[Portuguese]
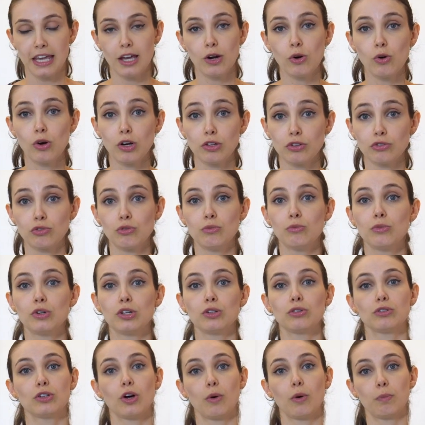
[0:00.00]
Eu gosto
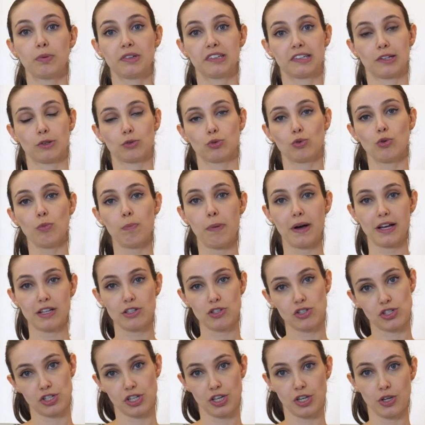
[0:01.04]
muito da opção do
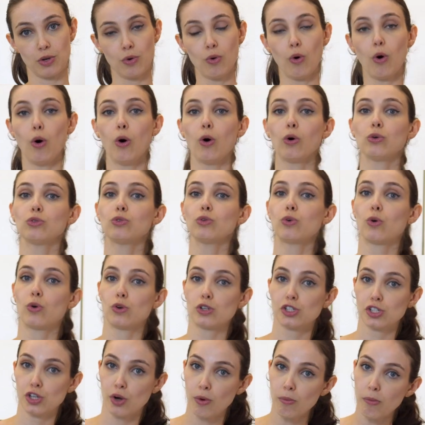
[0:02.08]
patinho ou do
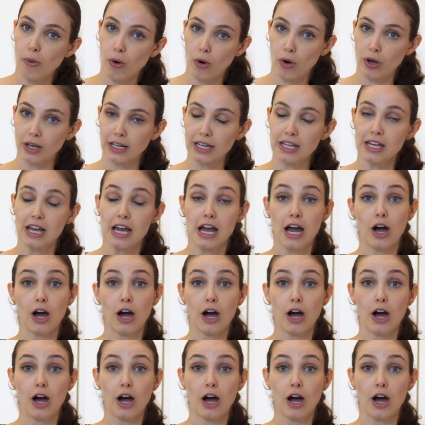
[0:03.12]
colchão mole.